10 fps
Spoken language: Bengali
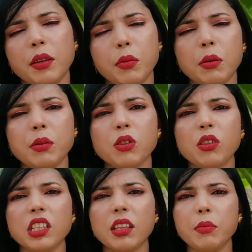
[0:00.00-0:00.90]
সেই
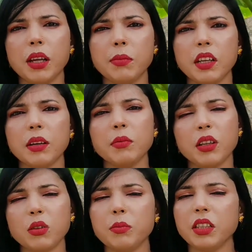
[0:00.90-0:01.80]
ভবিষ্যৎ ভেবেই আমি
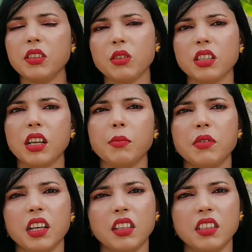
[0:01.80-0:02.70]
এখন ভিডিওর
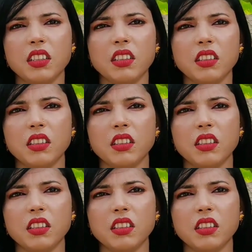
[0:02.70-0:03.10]
সামনে আইছি